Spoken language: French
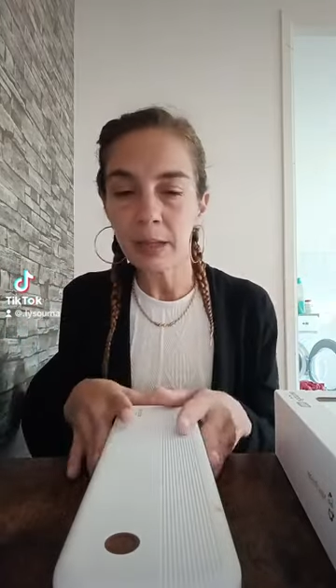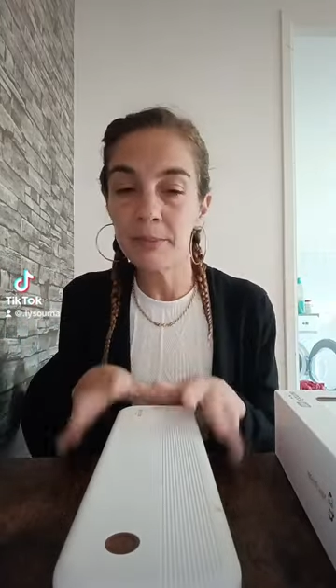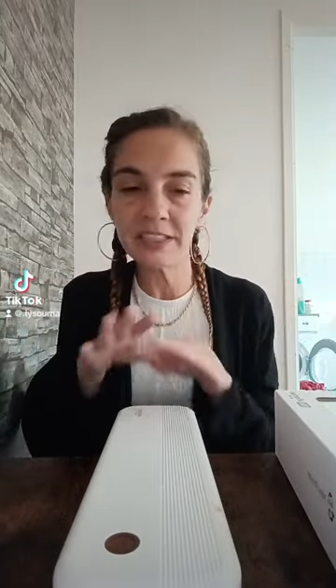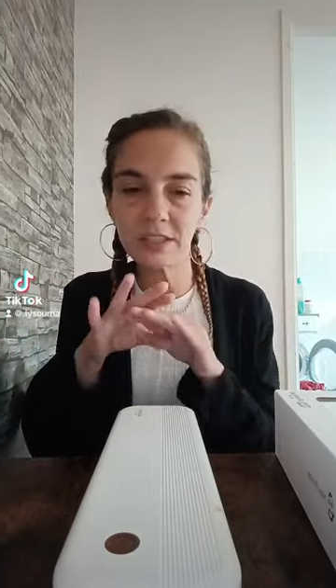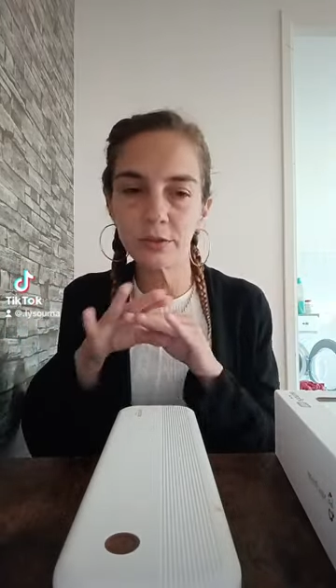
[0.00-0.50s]

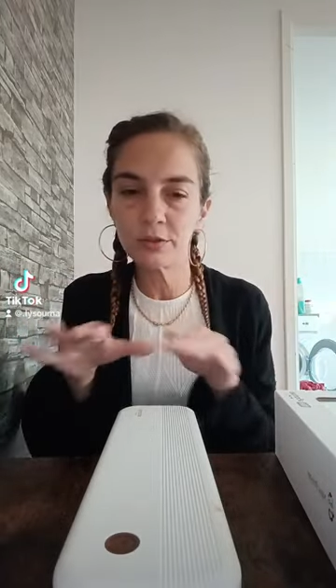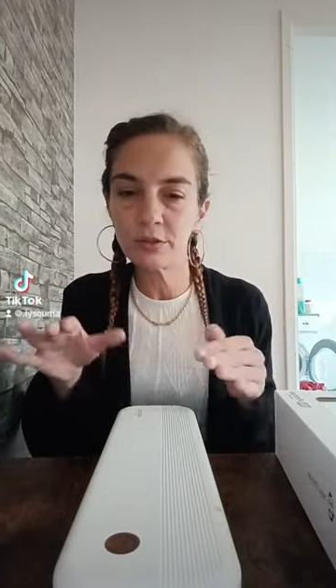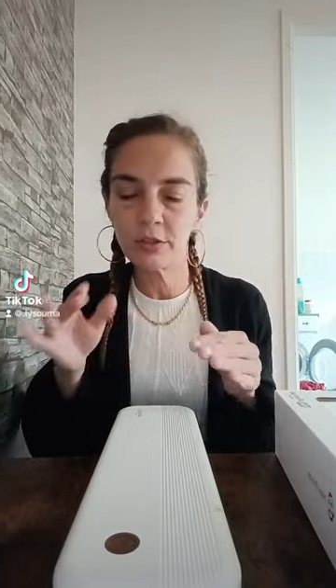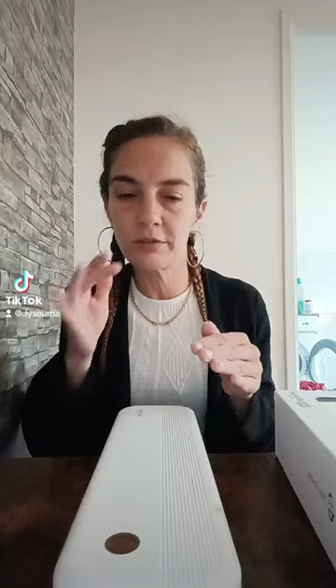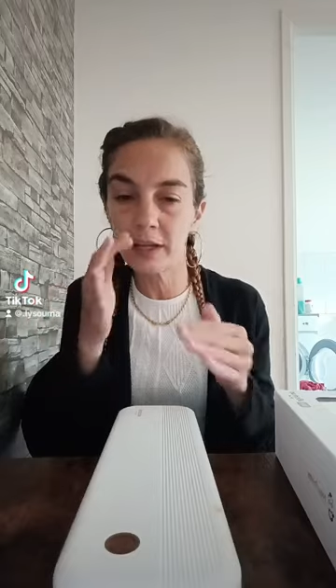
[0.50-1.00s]
Mais c'est le
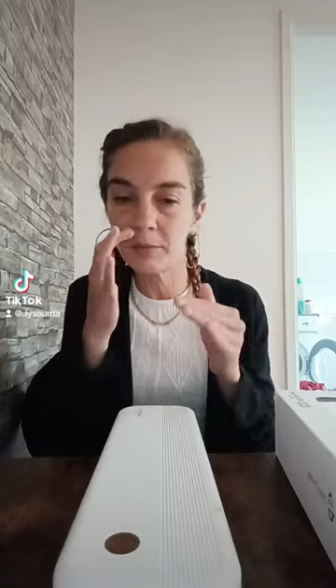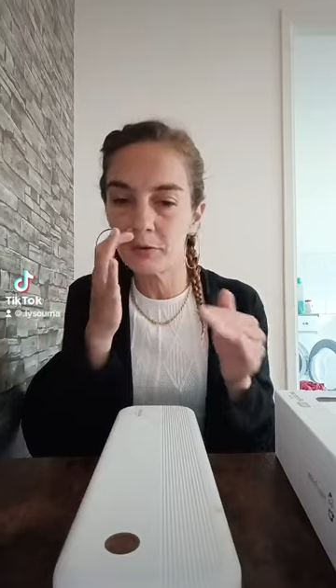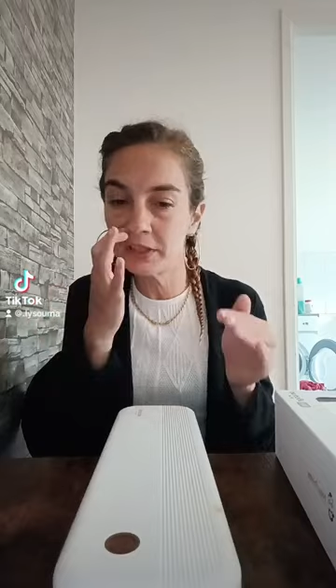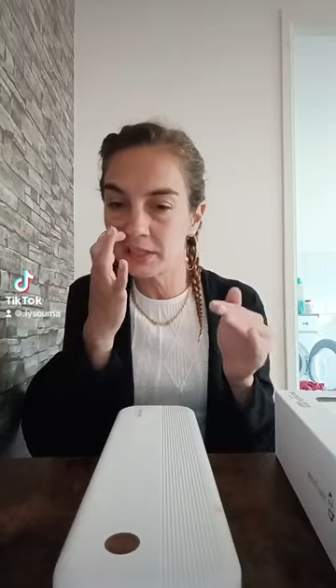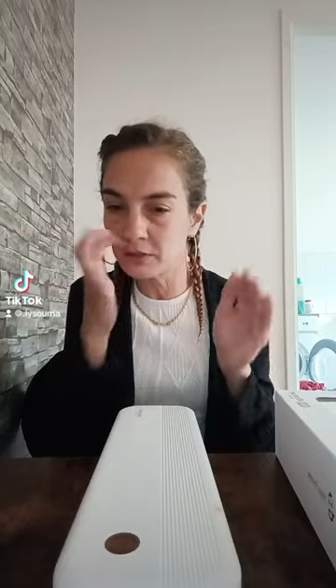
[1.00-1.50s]
seul
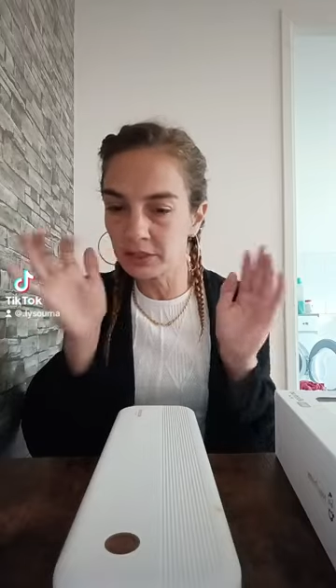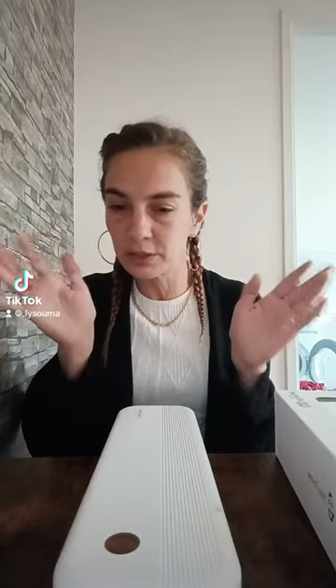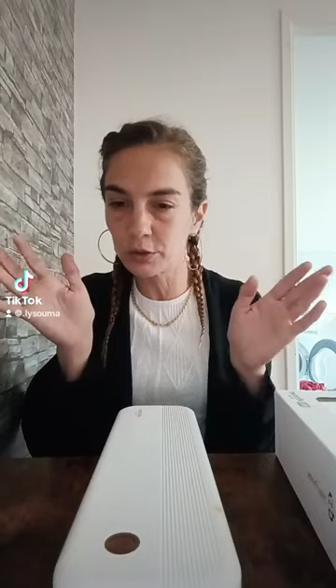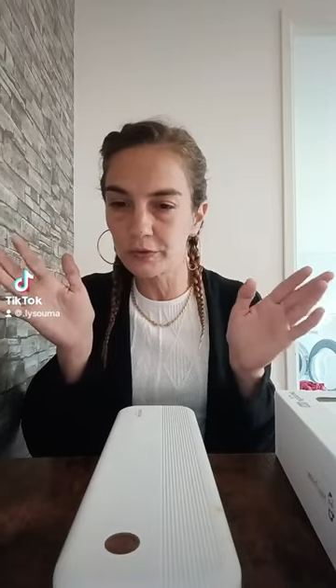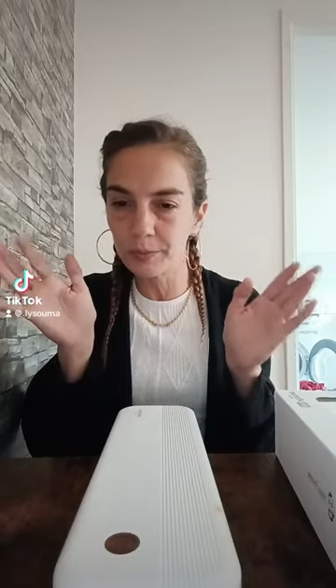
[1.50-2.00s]
vraiment hic que j'ai
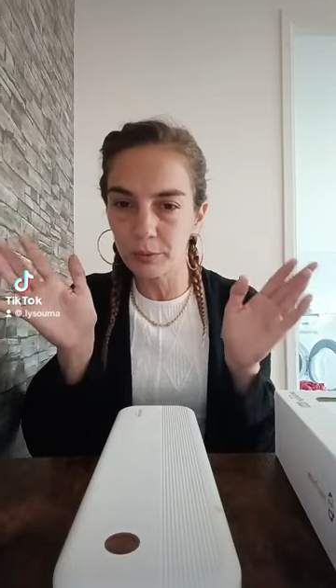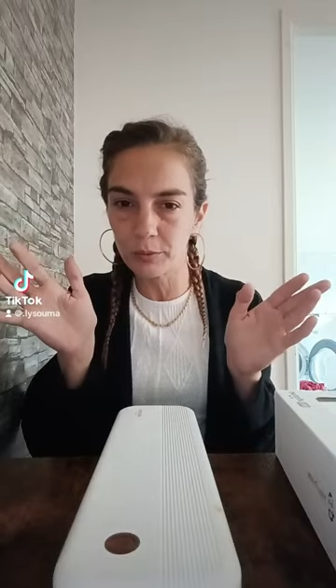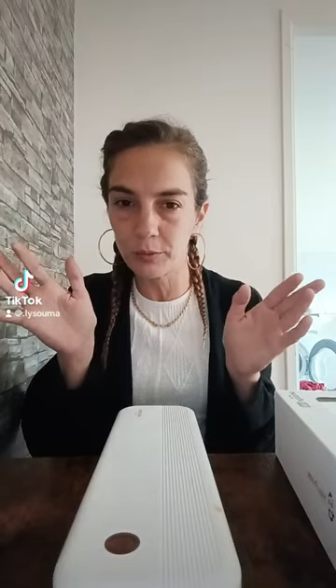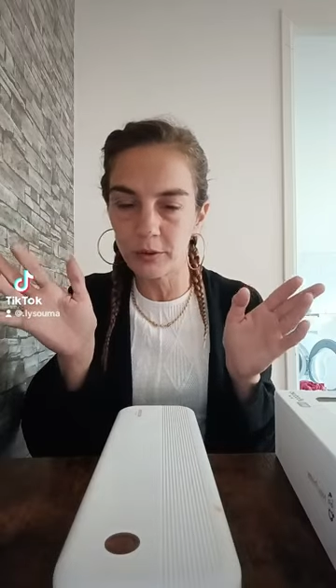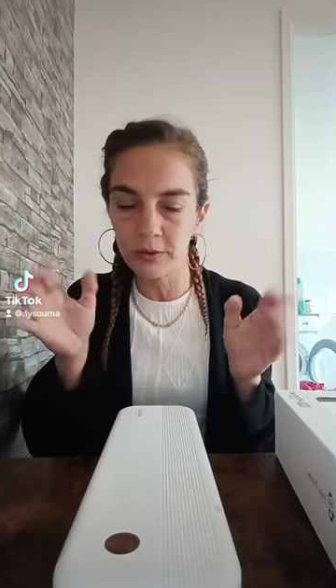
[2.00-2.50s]
trouvé pour le
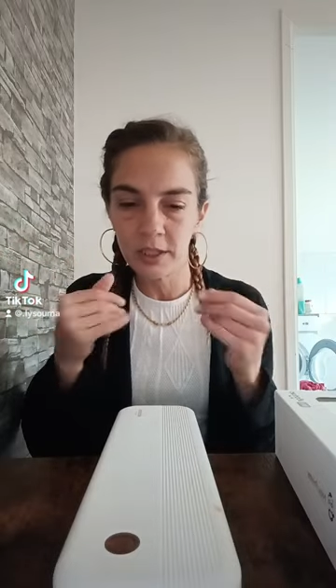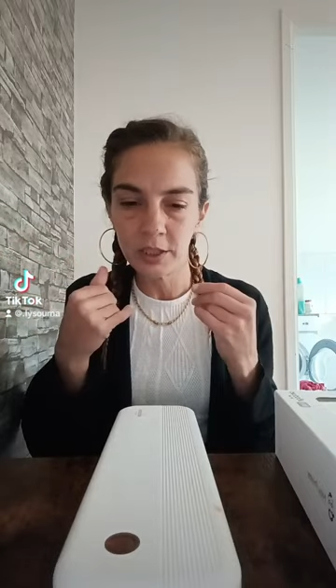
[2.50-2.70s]
moment.